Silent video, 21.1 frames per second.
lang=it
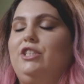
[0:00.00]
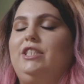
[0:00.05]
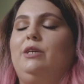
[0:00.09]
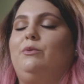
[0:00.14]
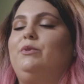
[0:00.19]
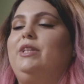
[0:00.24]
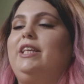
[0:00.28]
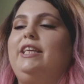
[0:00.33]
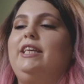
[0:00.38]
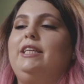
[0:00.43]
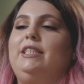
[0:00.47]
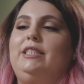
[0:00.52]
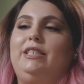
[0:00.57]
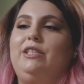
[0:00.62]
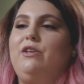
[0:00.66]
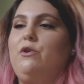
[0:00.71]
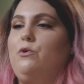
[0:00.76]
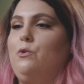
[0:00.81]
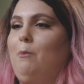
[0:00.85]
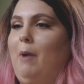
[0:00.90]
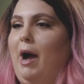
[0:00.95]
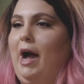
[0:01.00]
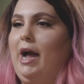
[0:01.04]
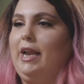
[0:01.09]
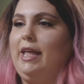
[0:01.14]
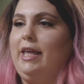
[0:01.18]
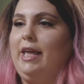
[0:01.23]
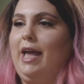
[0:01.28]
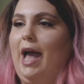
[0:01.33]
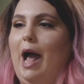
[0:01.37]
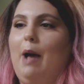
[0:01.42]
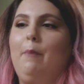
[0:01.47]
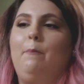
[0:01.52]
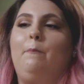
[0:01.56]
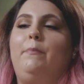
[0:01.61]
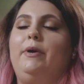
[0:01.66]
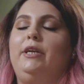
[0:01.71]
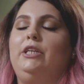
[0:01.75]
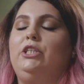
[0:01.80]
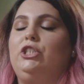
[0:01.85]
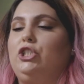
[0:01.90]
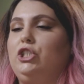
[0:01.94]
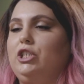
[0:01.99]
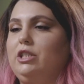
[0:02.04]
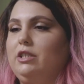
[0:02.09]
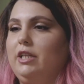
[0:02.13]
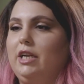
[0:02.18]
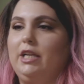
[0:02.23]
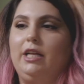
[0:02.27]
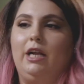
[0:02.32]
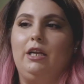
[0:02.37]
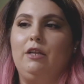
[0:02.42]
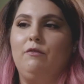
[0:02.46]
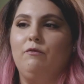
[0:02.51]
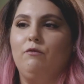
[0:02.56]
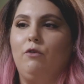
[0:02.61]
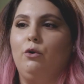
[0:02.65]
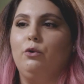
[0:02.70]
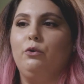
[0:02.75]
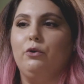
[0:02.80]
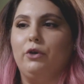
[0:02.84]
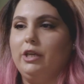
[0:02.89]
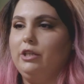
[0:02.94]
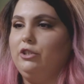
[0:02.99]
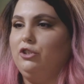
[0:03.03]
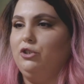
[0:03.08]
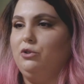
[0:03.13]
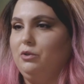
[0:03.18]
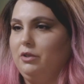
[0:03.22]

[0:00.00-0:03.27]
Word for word: Siamo degli esseri umani a prescindere dall'involucro che ci